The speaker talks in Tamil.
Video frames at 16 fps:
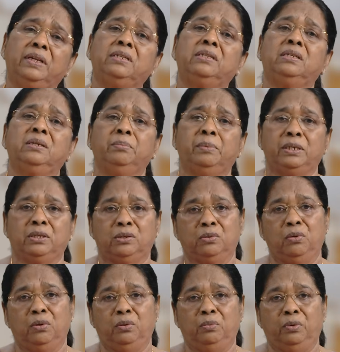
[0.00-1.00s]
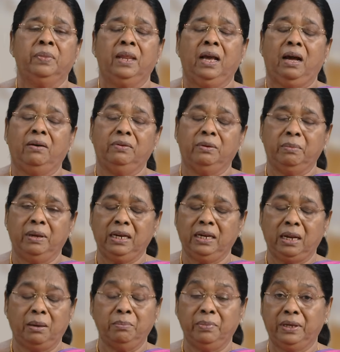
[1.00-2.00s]
வெற்றி பெற்றுக்கொள்ளுவோம் அவர் மேலே
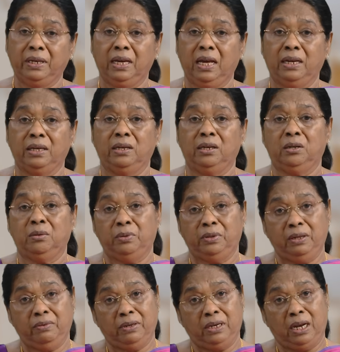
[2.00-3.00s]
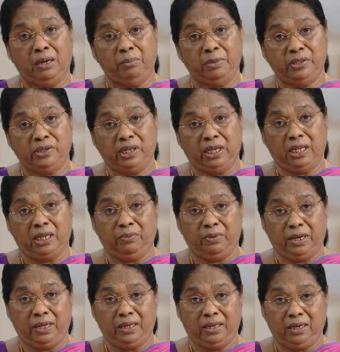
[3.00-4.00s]
நம்பிக்கையாக இருக்கும்போது அவர் நன்மை
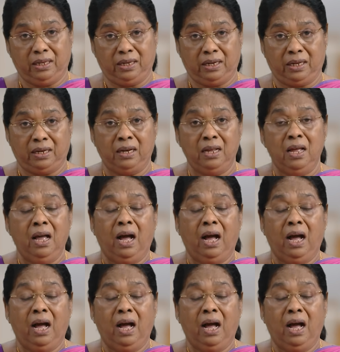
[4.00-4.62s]
செய்கிறவராக இருக்கிறார்